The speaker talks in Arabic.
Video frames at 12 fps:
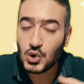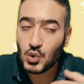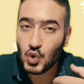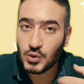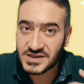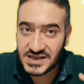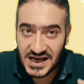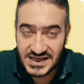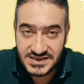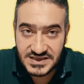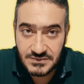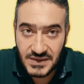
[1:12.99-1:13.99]

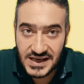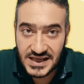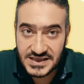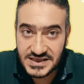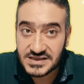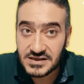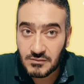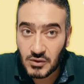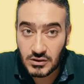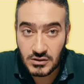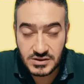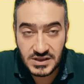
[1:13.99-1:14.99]
وبتعدي ملايين
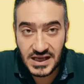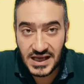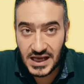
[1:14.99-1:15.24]
المرات